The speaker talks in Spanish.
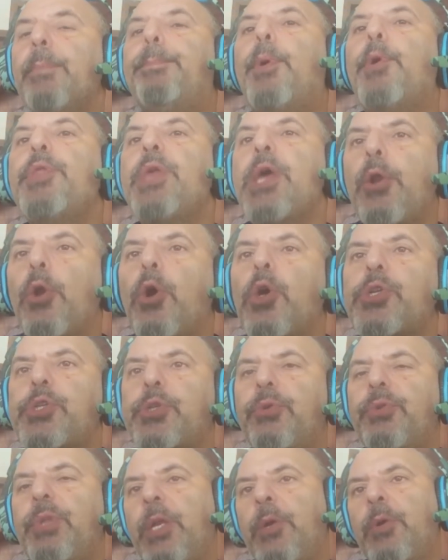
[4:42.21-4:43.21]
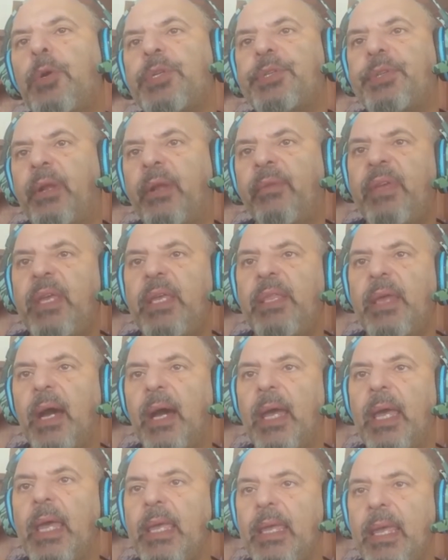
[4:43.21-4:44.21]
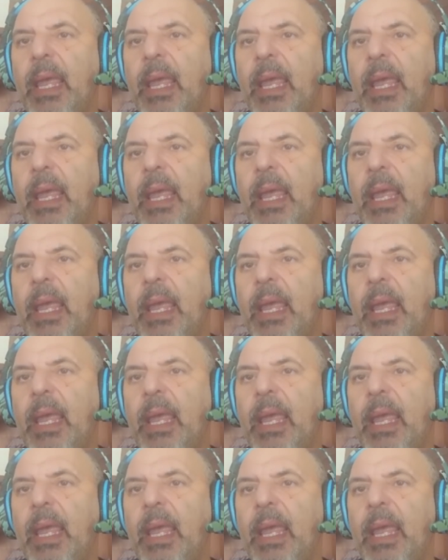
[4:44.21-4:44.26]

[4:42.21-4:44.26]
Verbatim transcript: poderoso de nuestra vida,